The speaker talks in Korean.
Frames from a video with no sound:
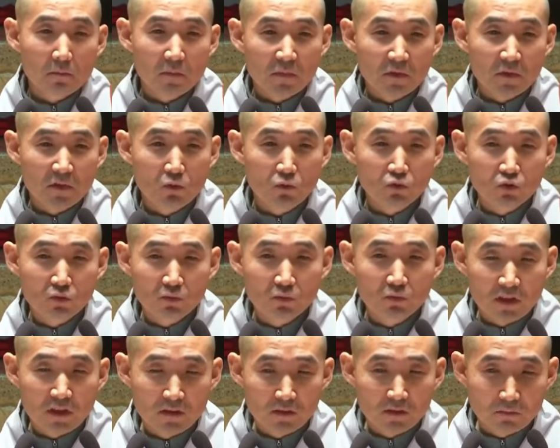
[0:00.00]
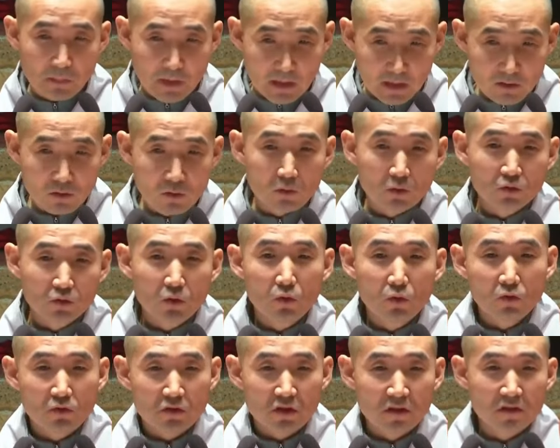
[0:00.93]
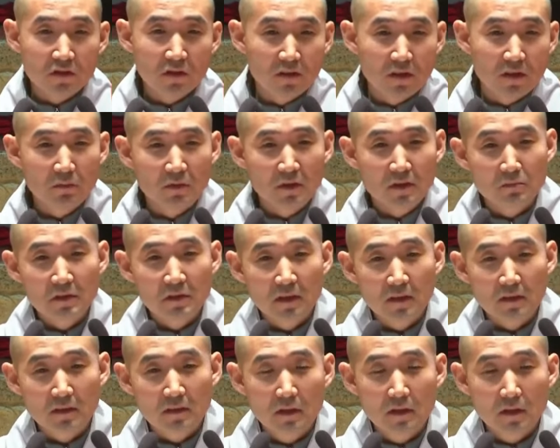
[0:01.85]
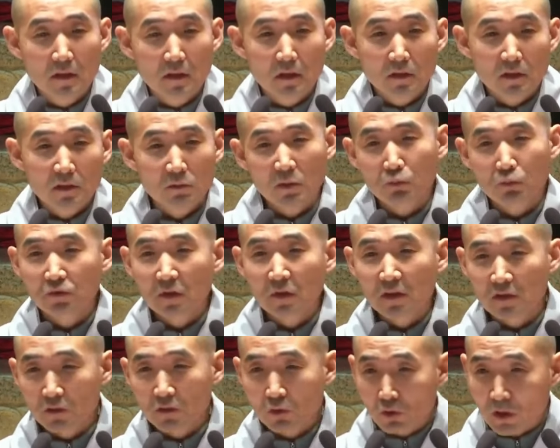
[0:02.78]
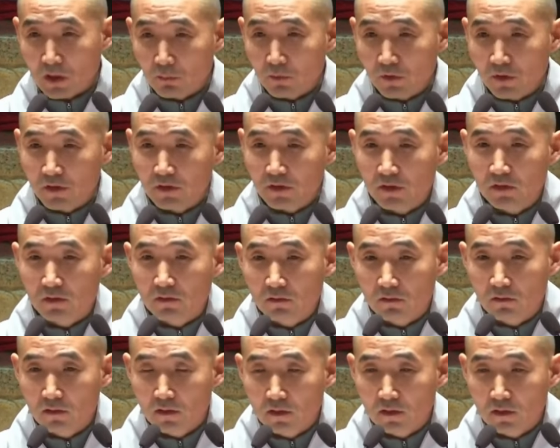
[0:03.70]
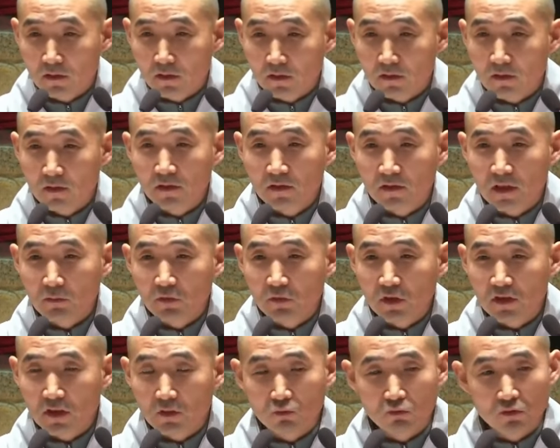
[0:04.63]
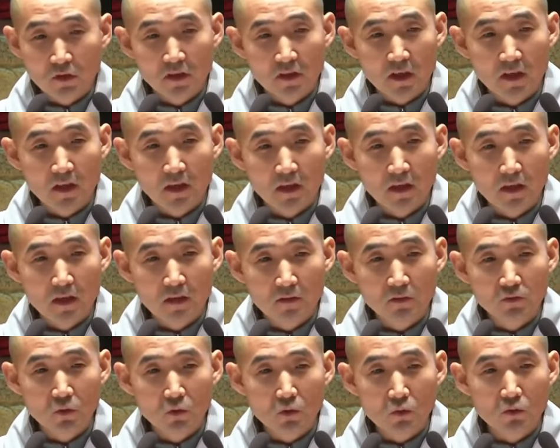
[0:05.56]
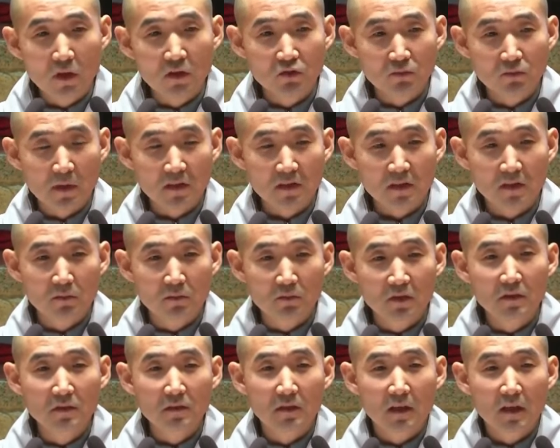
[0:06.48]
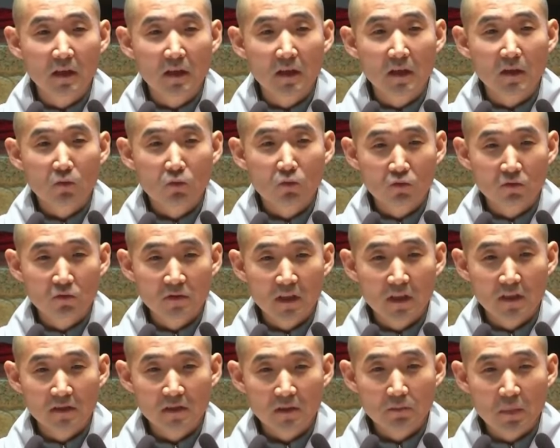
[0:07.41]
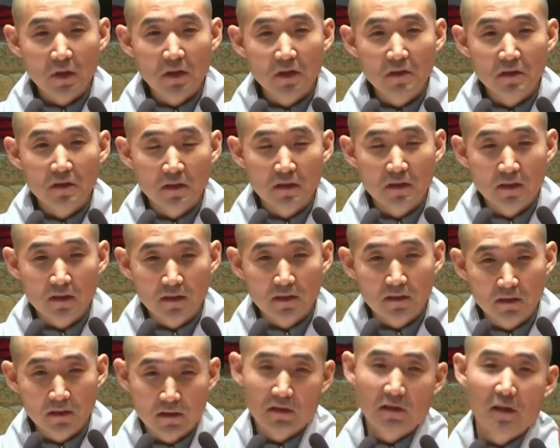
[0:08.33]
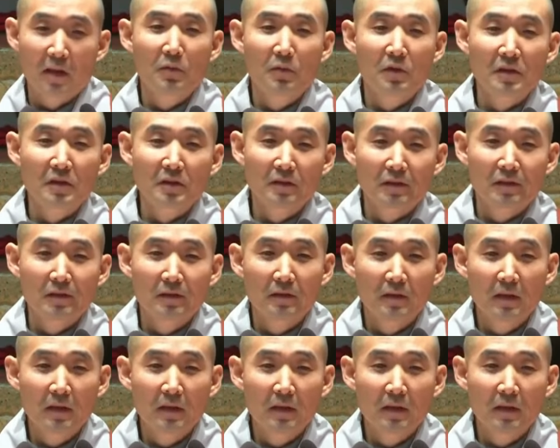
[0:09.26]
이공수 부대는 발로 서울로 진격을 해버립니다. 이미 부대는 서울로 와버렸어요. 그렇기 때문에 이제 쿠데타를 성공할 수밖에 없는 군사적 배경이 돼버린 거예요.